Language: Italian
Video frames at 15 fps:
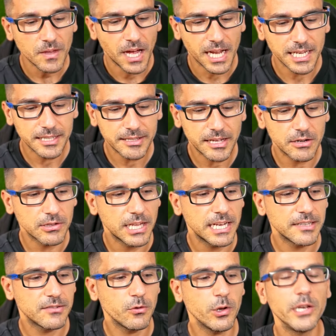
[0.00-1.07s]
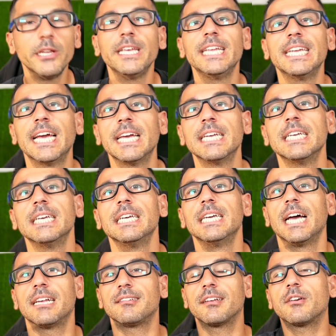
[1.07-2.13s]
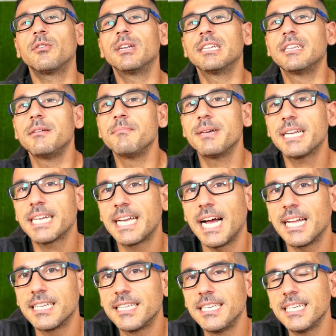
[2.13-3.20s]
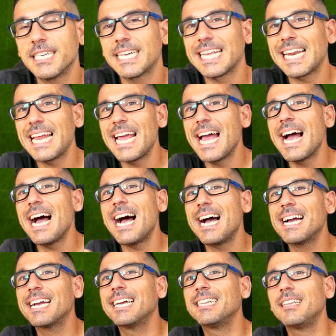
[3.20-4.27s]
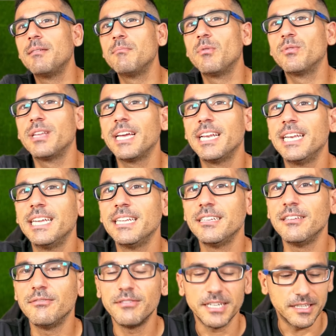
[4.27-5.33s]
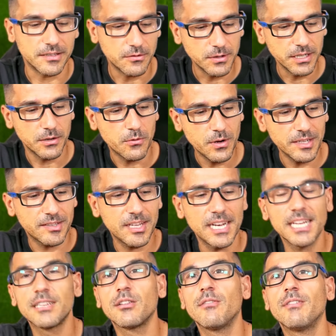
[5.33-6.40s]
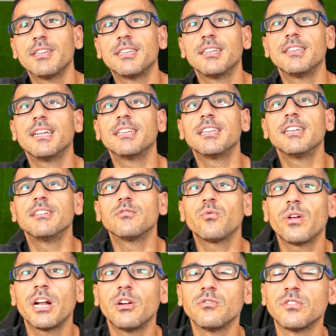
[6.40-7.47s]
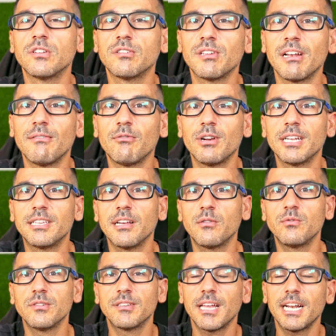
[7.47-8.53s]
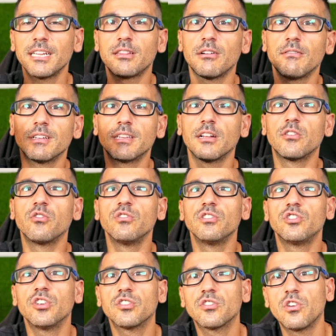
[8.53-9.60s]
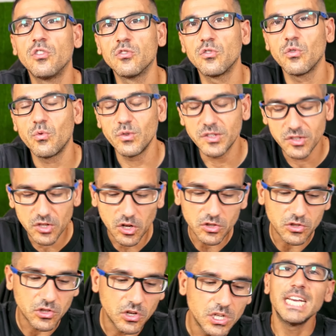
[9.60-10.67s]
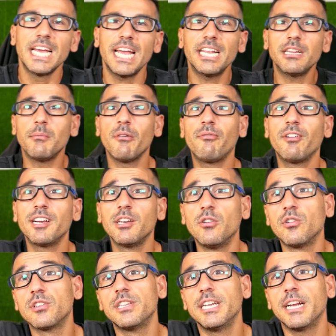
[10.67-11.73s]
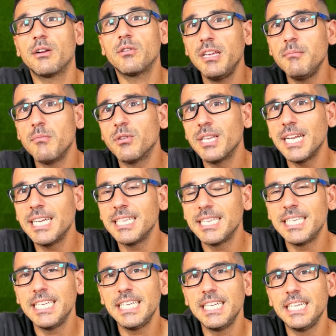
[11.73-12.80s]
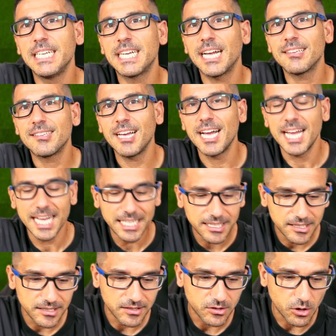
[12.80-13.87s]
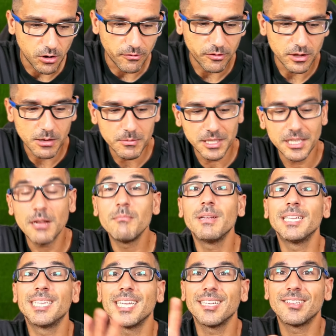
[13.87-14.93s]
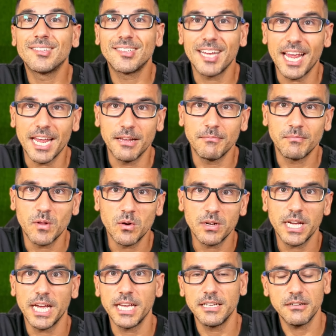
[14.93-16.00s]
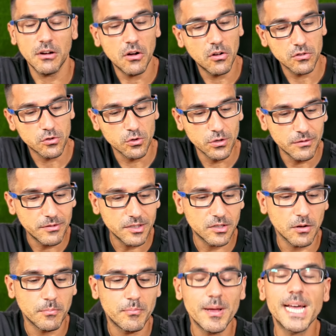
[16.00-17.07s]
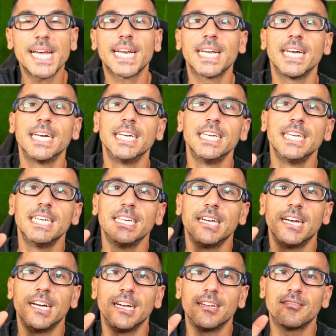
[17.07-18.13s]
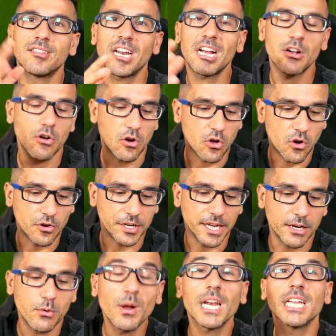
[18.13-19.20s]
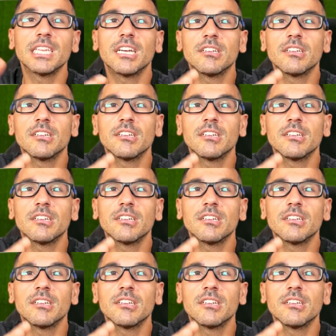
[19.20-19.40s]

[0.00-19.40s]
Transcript: all'interno delle sue linee a seconda dei mercati crea anche anche dei modelli diversi. Quindi questa la trovate da Tennis Warehouse se la volete acquistare, trovate il codice sconto qui sotto e andiamo a fare ordine. I modelli di Casa Head sono fondamentalmente 6, ok? Ho suddiviso per eh, tre colonne, quella da